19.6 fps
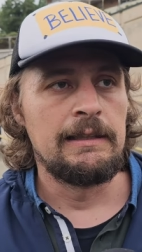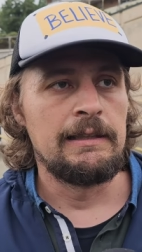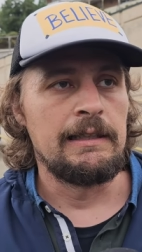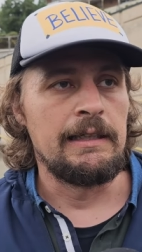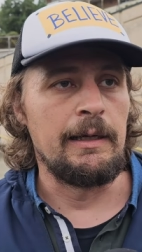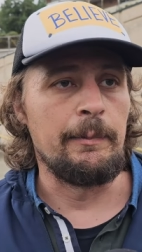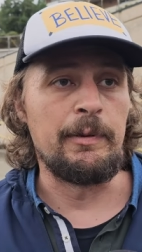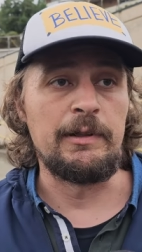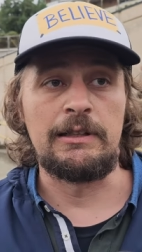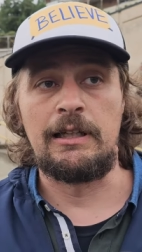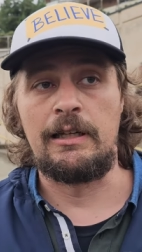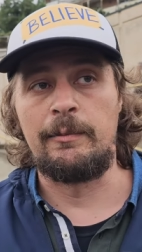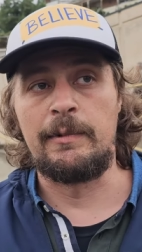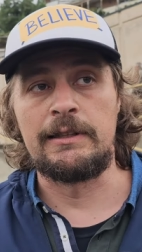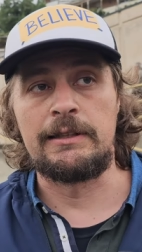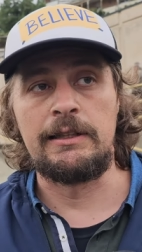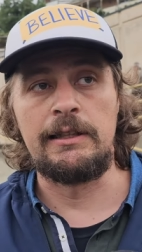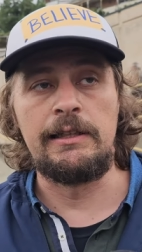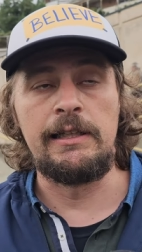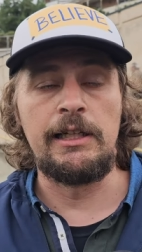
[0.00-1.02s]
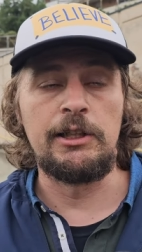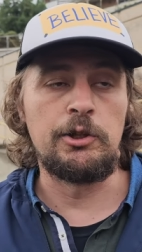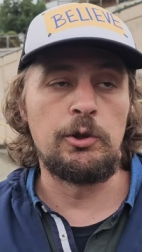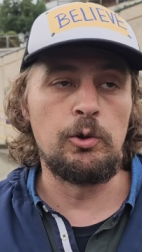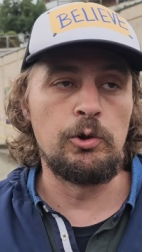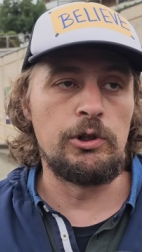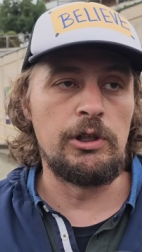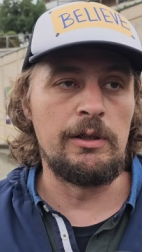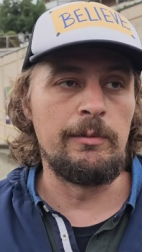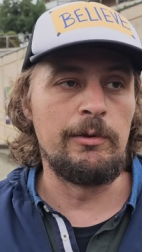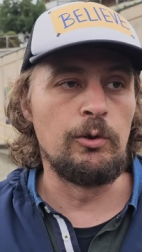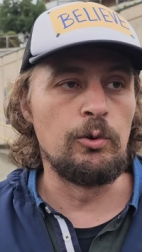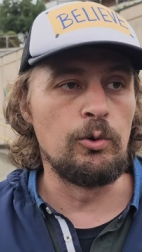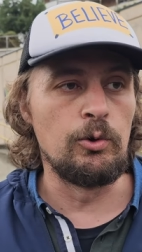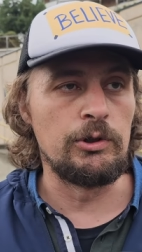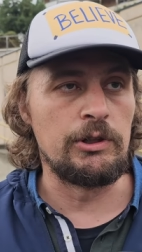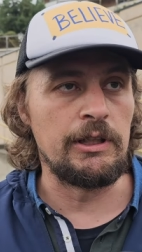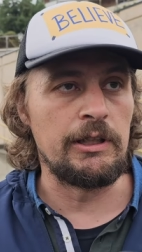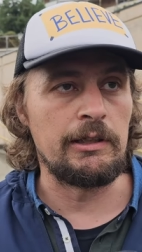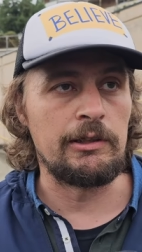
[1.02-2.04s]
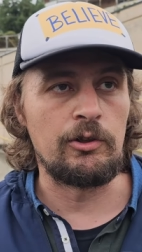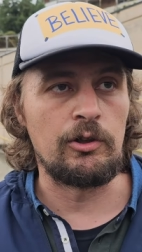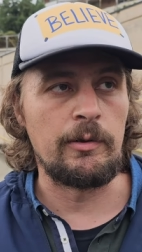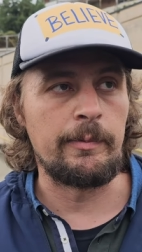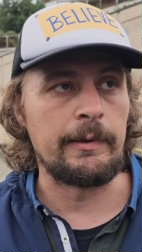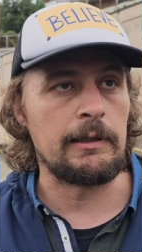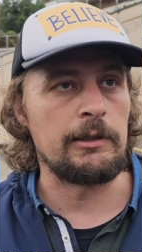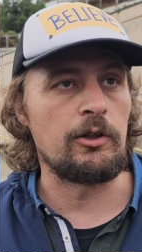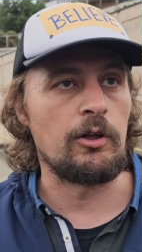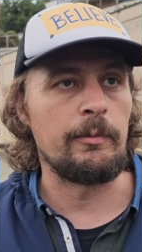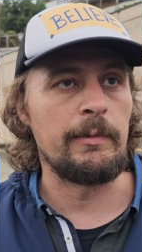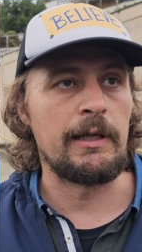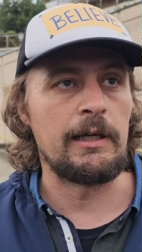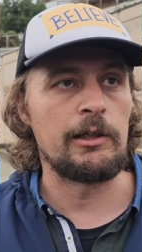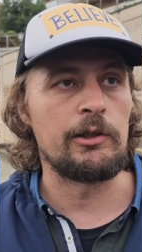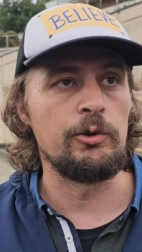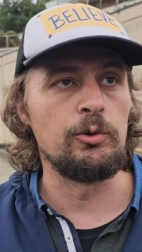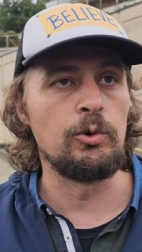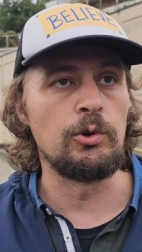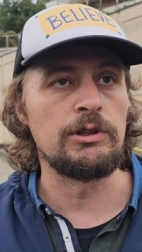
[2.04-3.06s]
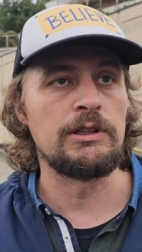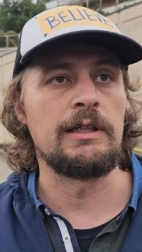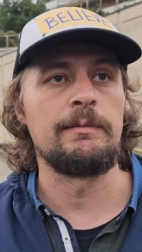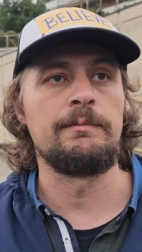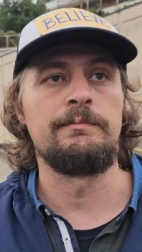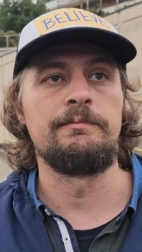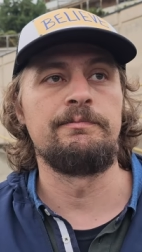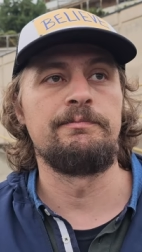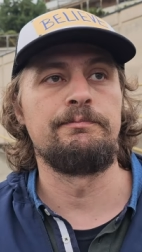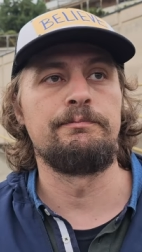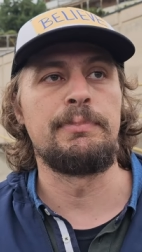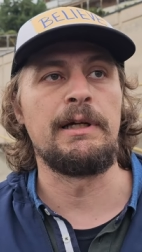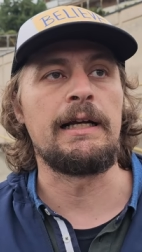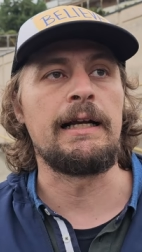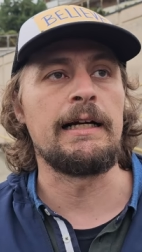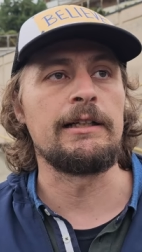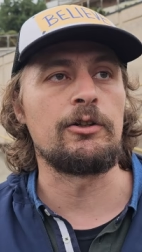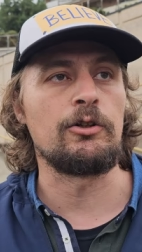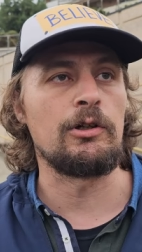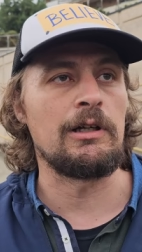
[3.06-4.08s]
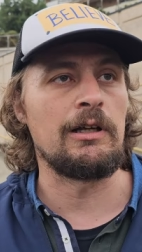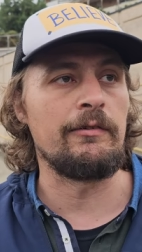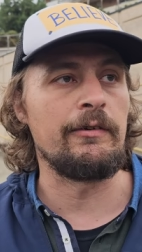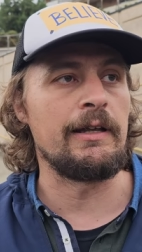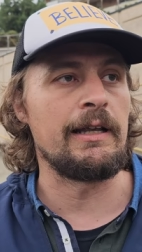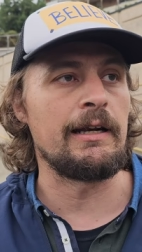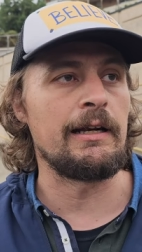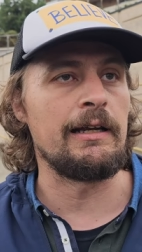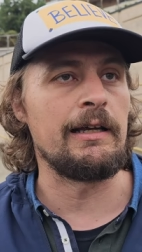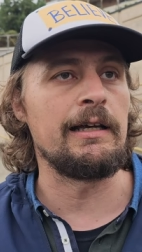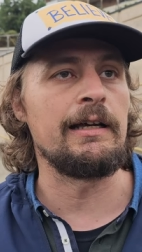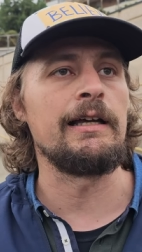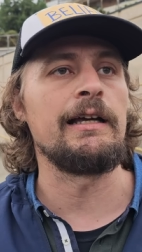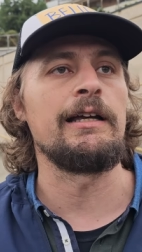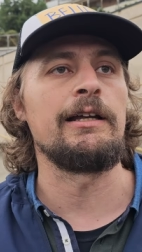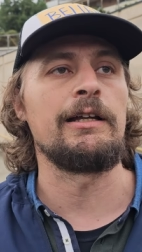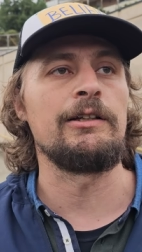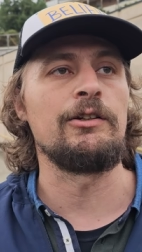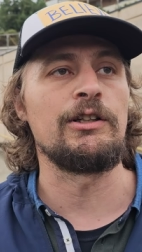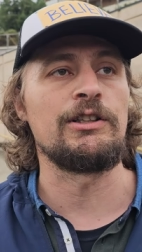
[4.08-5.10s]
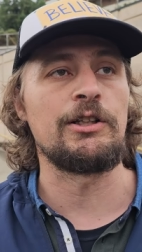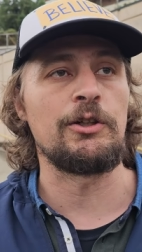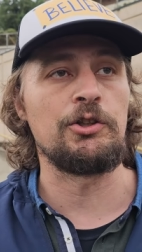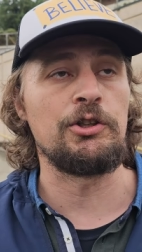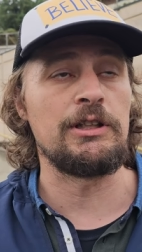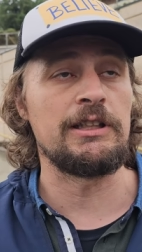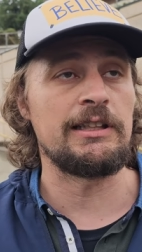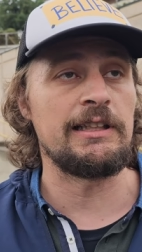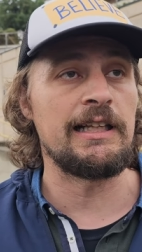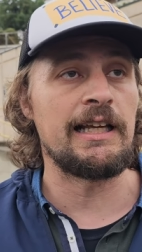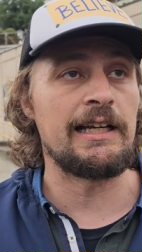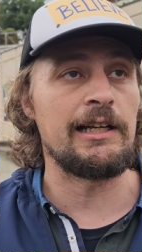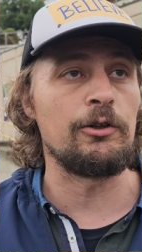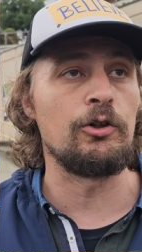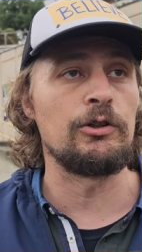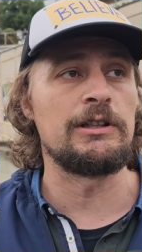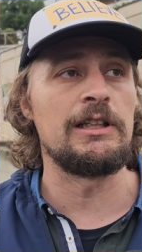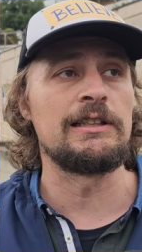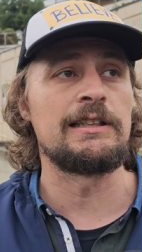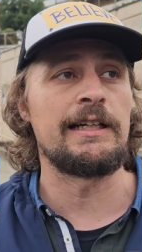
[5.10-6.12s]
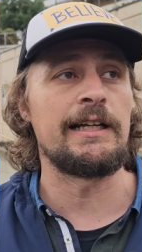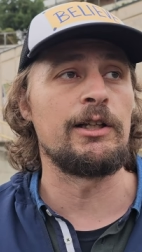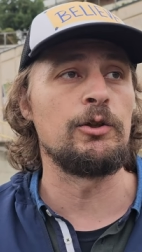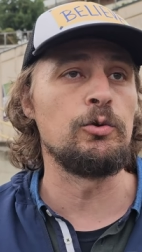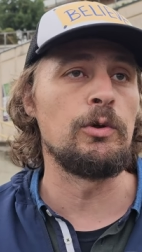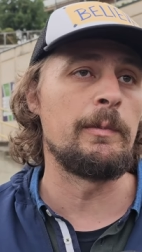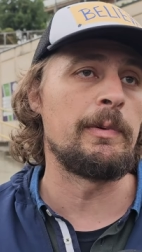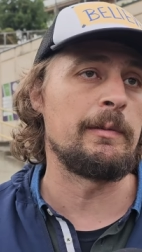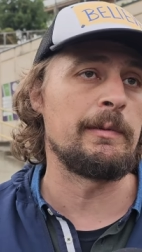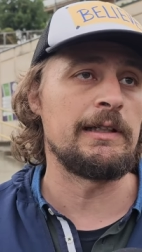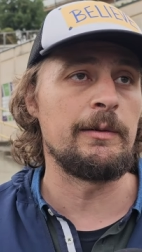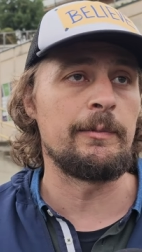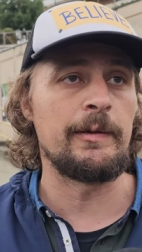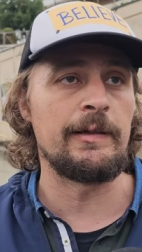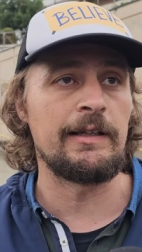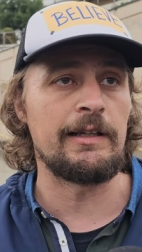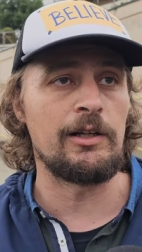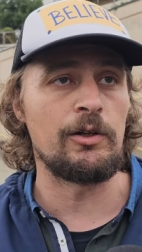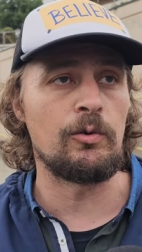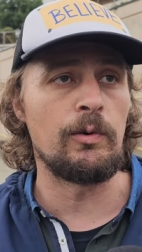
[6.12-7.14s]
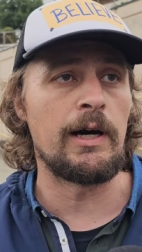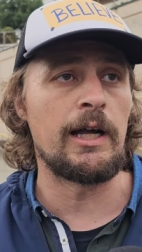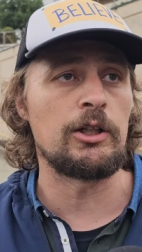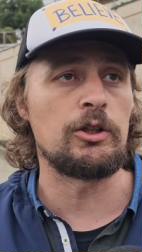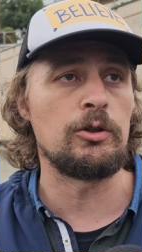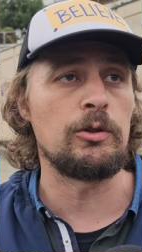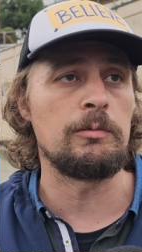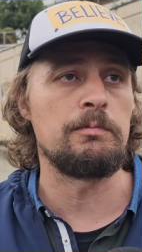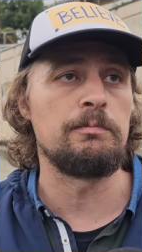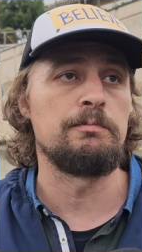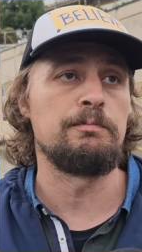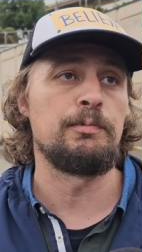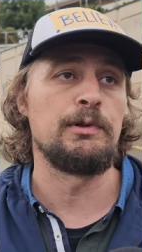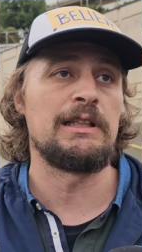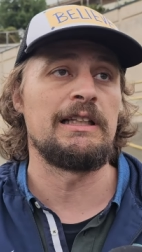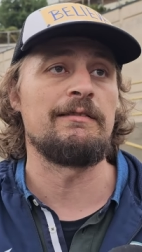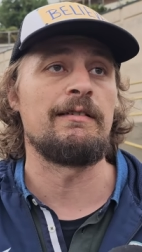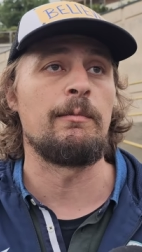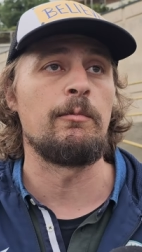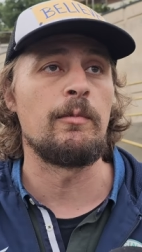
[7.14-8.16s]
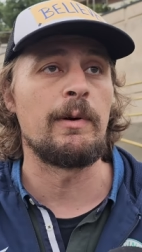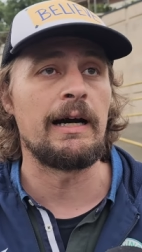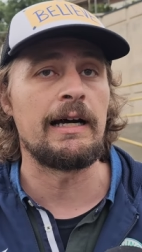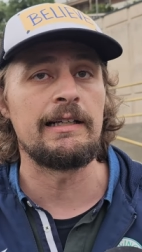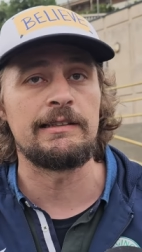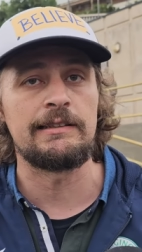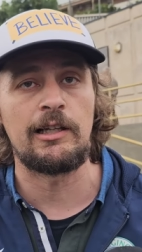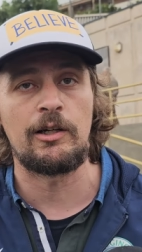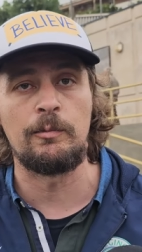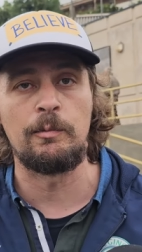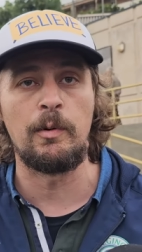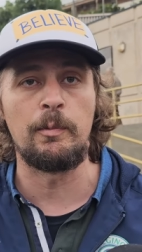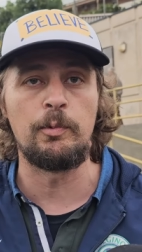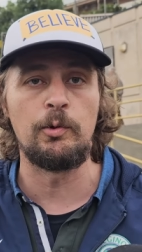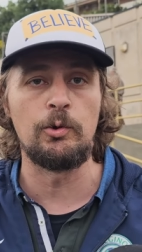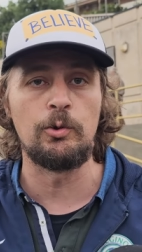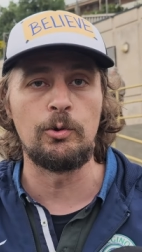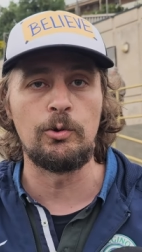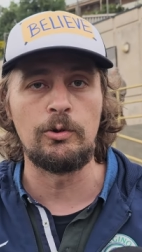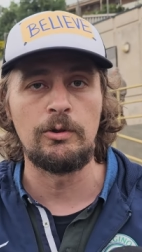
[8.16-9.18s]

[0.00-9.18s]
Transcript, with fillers: e poi siamo rimasti in 10 gli ultimi minuti quando la partita ormai era chiusa. Peccato non, aver, eh, non essere riusciti a segnare il gol del 3-2 prima di prendere il quarto, potevamo magari stare un po' più,